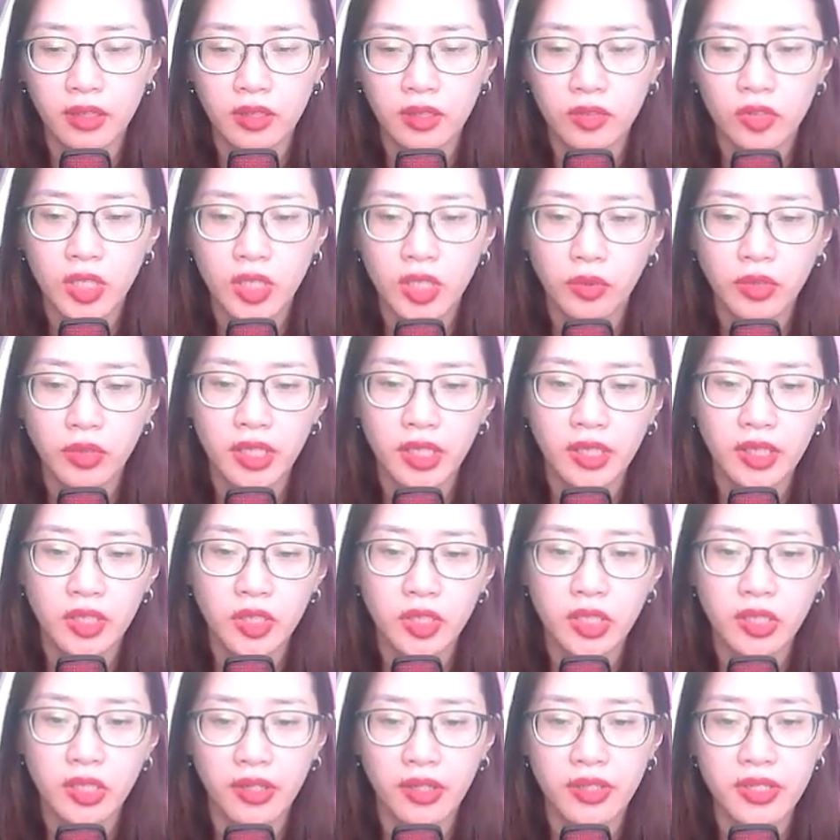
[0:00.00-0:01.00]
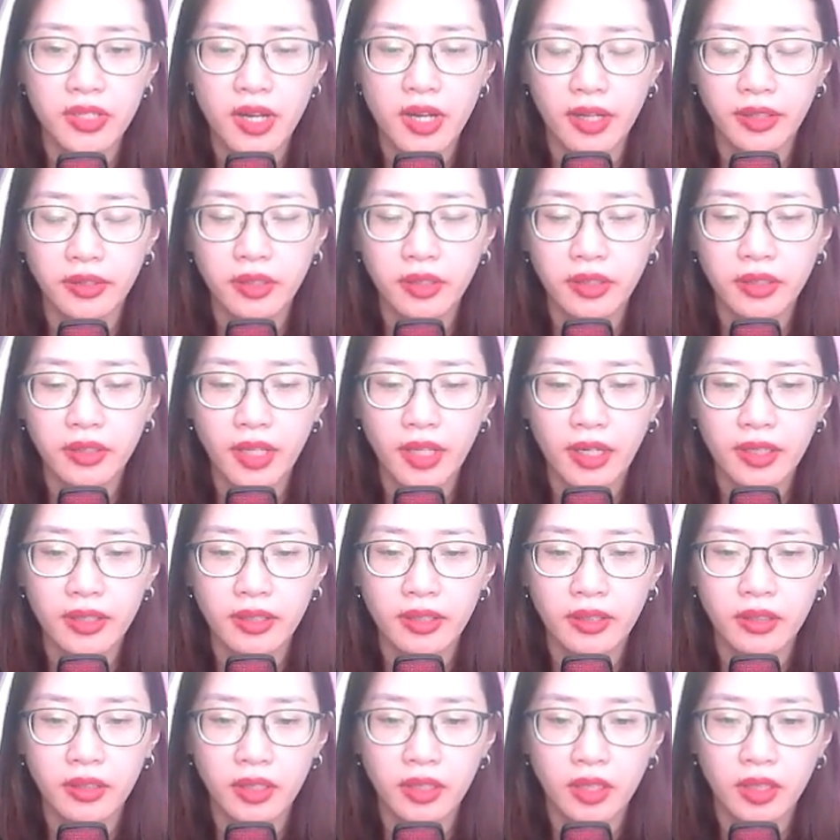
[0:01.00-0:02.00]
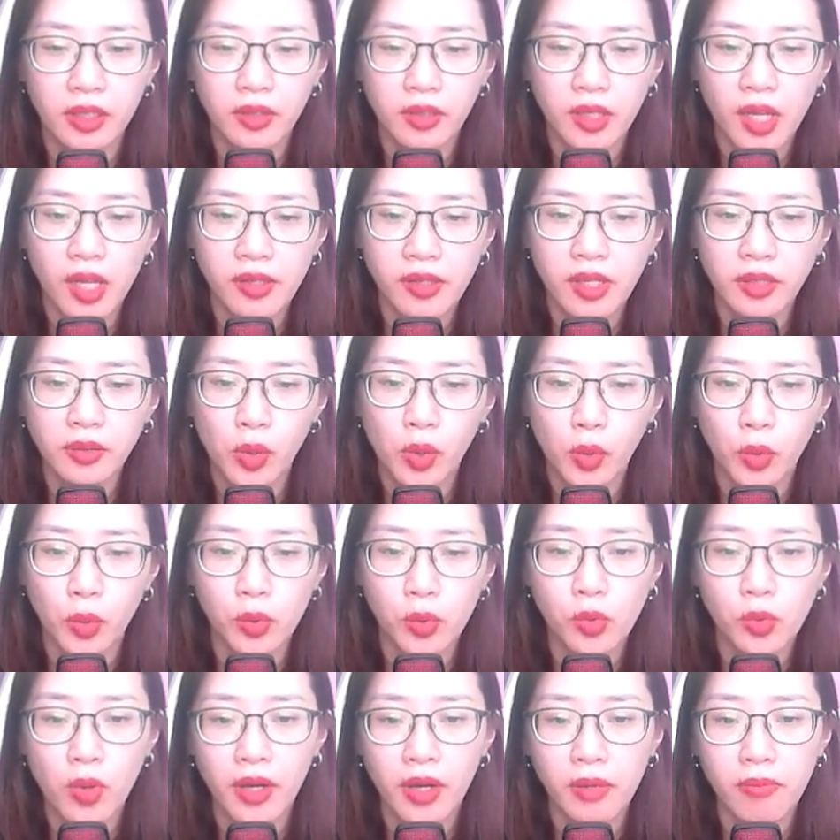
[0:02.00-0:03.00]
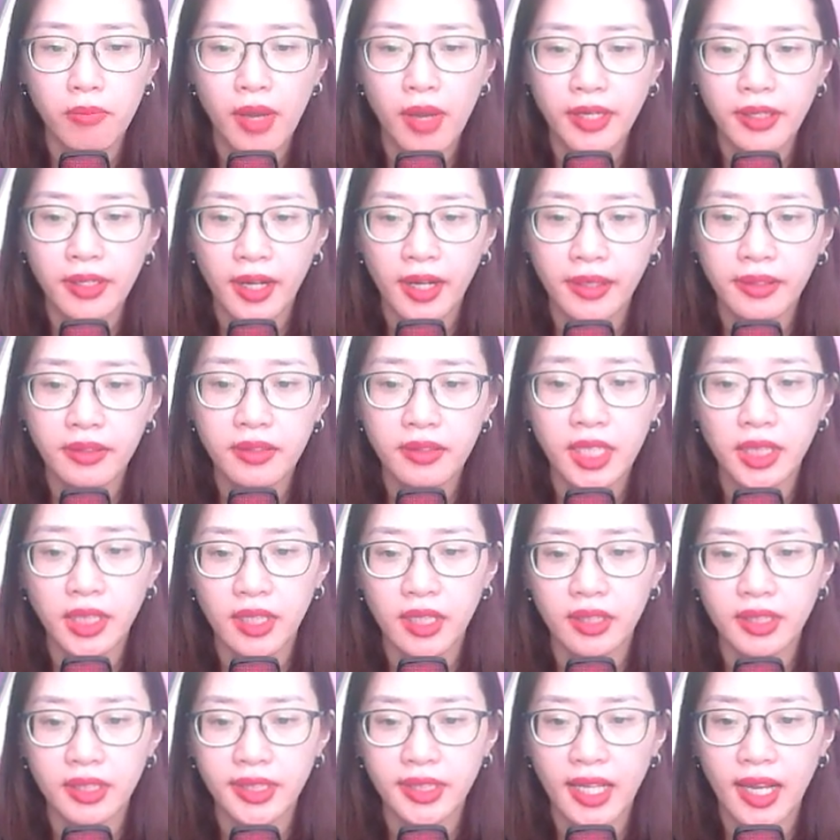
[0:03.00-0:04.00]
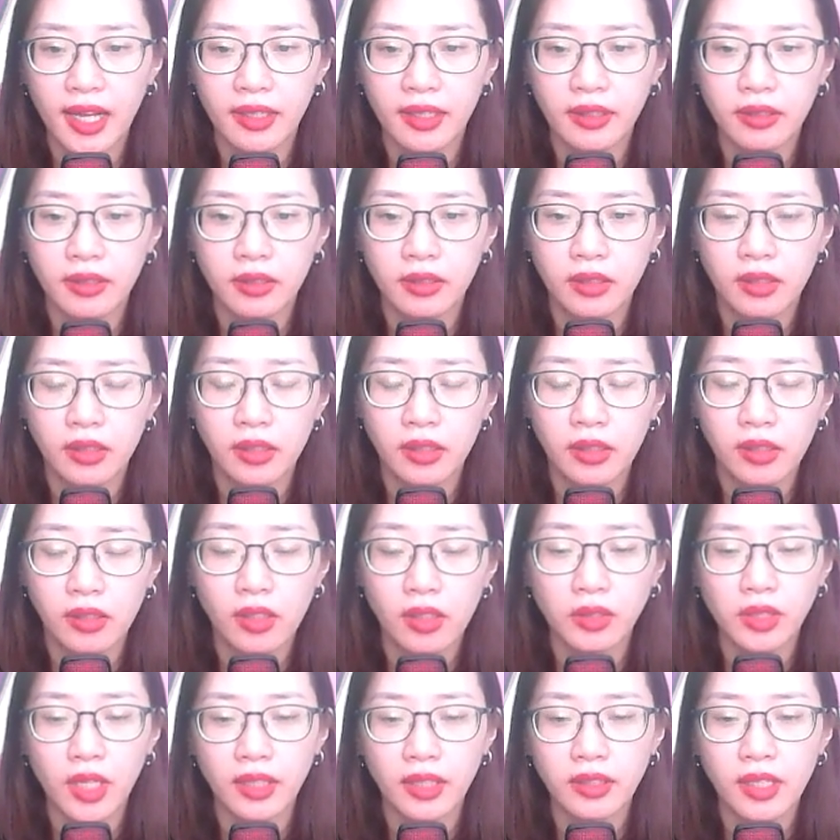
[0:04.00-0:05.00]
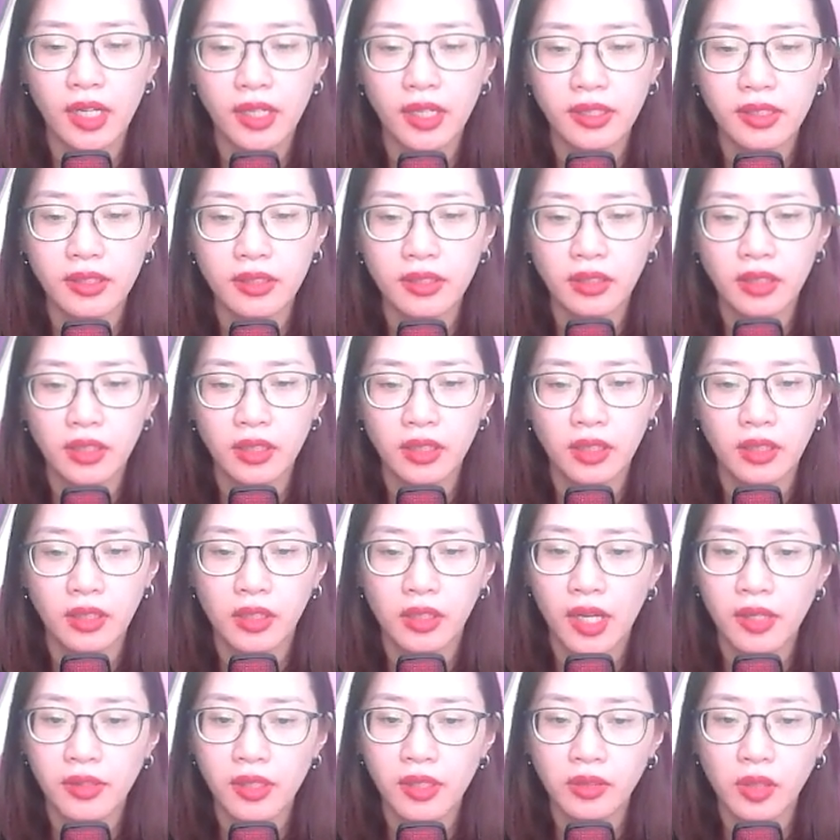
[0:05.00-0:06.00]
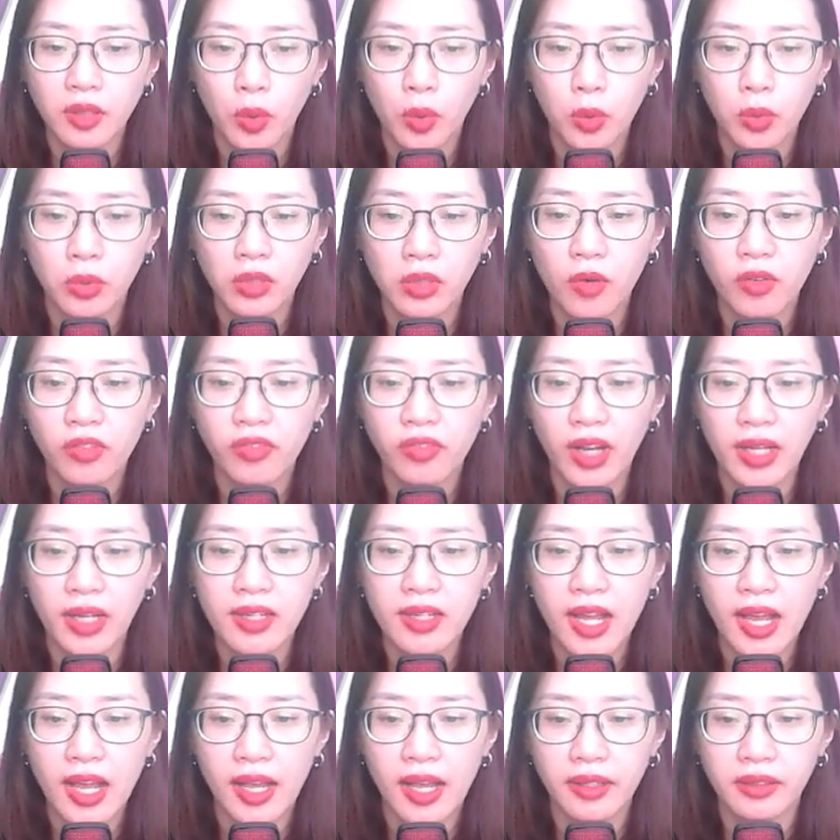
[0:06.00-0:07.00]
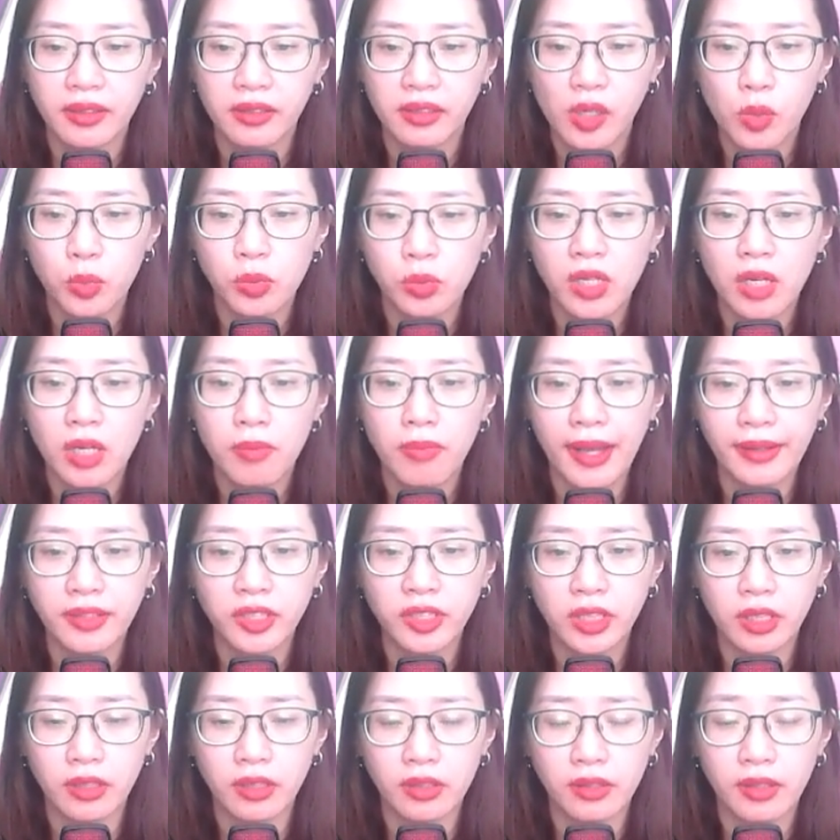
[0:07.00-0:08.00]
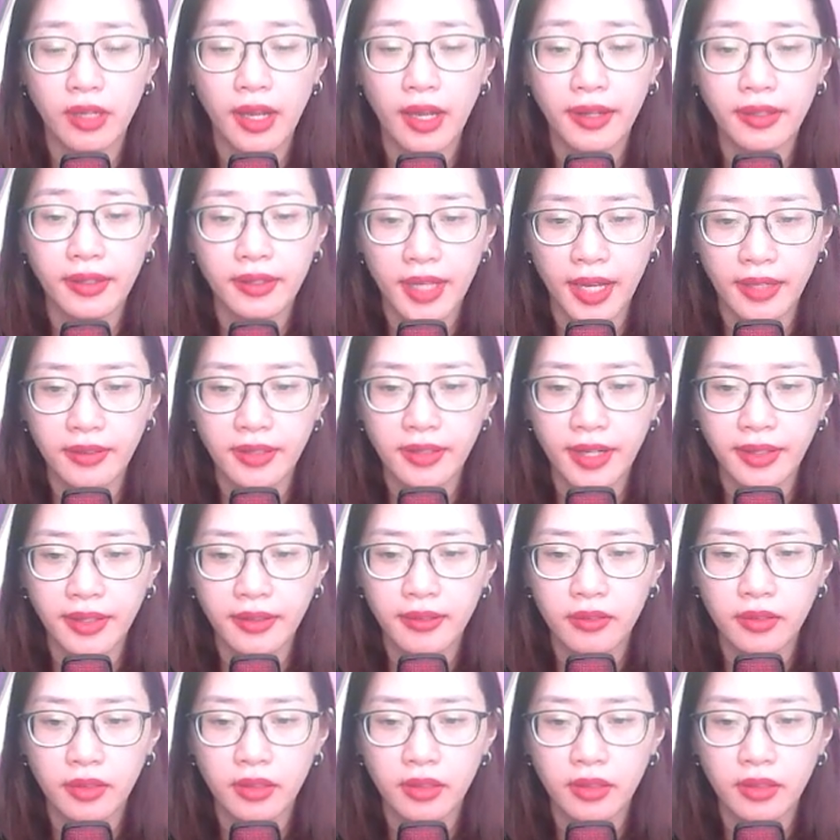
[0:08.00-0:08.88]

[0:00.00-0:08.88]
Sau khi sợi rễ tới tay, thế giới thụ quật bay hắn đi thật xa. Có thể thấy, thế giới thụ không phải là không có bản sự ngăn cản hắn.